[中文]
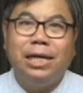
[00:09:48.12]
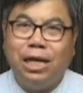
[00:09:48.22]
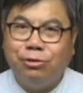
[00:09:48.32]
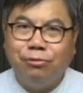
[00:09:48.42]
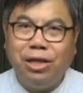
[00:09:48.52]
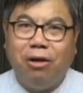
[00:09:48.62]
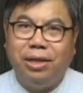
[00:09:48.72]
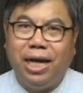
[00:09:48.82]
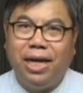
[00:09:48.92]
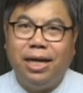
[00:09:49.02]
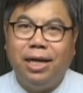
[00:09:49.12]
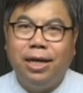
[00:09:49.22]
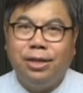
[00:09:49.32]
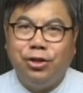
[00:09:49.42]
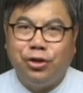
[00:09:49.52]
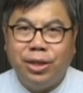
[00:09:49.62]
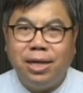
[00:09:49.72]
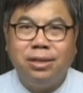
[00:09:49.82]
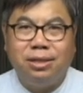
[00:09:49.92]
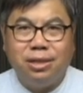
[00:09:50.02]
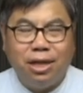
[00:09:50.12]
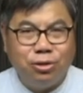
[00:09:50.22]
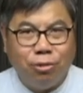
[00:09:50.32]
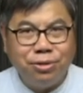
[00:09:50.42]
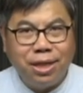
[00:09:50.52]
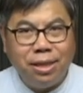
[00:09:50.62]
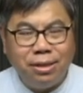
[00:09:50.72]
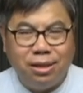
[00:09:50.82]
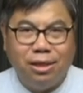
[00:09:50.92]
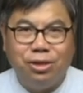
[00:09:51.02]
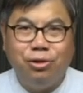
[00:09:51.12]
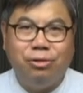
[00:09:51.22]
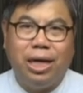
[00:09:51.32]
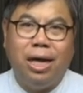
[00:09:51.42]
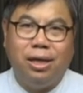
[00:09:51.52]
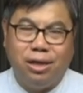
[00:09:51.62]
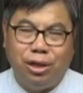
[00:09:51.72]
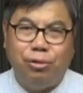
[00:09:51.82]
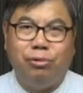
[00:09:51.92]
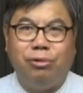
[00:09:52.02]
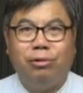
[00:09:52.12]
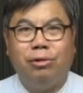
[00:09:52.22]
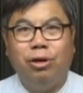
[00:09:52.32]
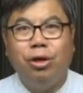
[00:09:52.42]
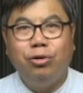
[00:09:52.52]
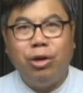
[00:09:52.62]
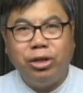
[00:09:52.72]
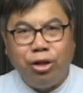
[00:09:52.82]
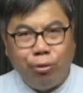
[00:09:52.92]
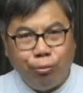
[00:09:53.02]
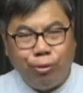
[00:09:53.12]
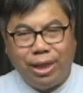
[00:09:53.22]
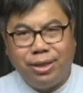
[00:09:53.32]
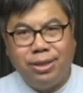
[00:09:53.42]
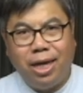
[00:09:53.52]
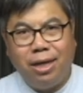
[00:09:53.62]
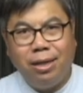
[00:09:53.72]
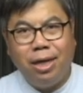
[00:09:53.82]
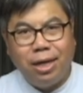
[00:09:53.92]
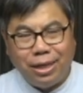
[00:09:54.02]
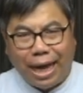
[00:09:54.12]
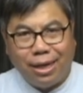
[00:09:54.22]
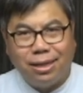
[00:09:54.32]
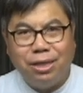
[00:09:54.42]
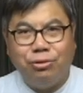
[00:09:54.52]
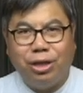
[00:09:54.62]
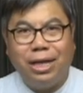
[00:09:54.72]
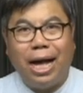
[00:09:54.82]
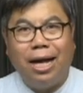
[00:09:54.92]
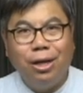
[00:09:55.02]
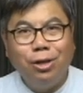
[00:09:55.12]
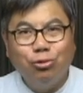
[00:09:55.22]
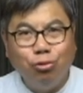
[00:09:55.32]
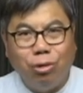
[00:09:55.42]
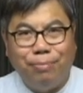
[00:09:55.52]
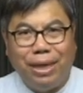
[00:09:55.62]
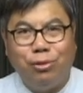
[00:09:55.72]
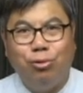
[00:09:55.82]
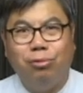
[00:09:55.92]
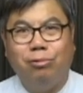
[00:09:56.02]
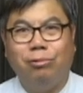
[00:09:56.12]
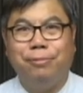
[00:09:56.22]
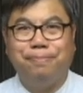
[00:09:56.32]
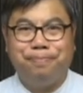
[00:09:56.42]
耶稣要的是真实的重生得救的儿女，愿意委身来跟随他做门徒。